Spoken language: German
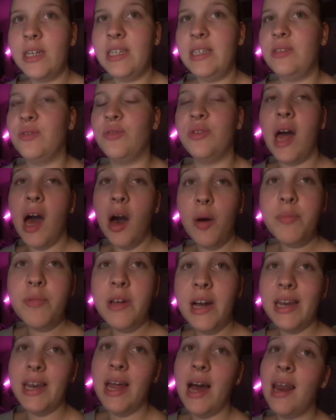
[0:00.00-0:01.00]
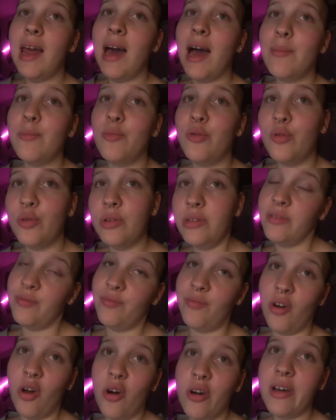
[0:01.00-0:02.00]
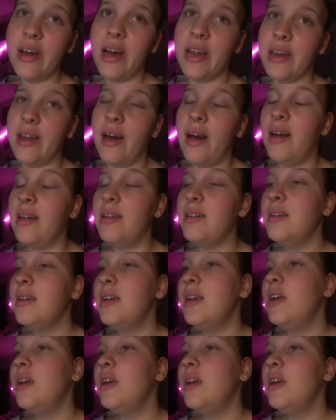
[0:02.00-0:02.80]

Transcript: die so einen Hauptkanal haben und einen Vlog-Kanal.